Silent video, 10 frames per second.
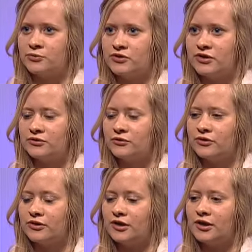Musik.
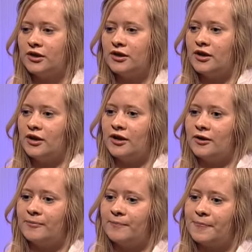Und
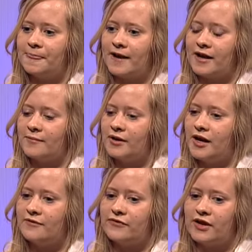ähm, da kann man
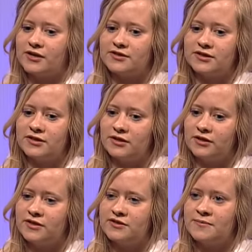einfach sich
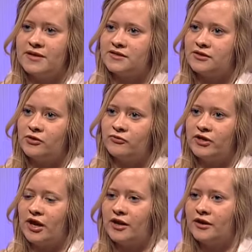jedes Semester irgendwie
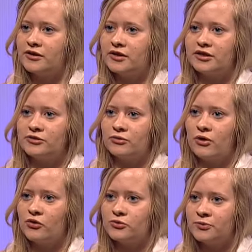in eine andere Richtung
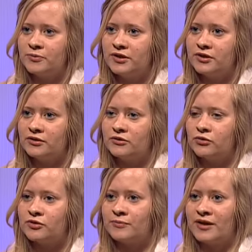ausprobieren
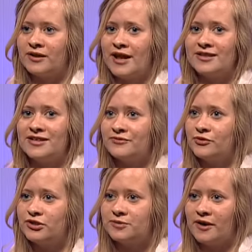und man lernt halt
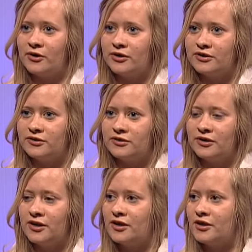wirklich bei Leuten,
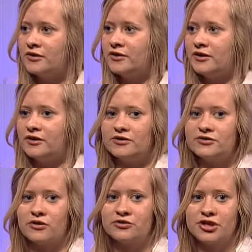die
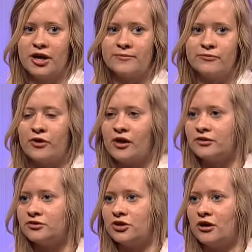Songs schreiben für
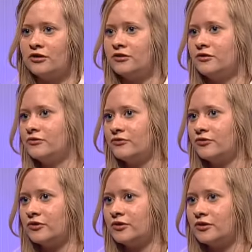Elton John,
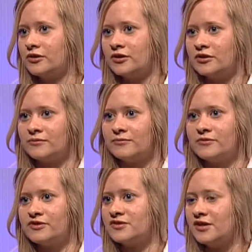für ähm,
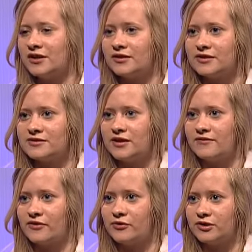Sting. Das sind
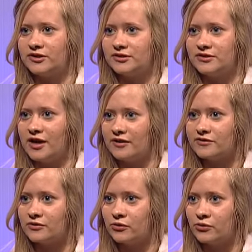einfach wirklich die
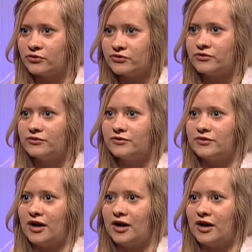ganzen Größen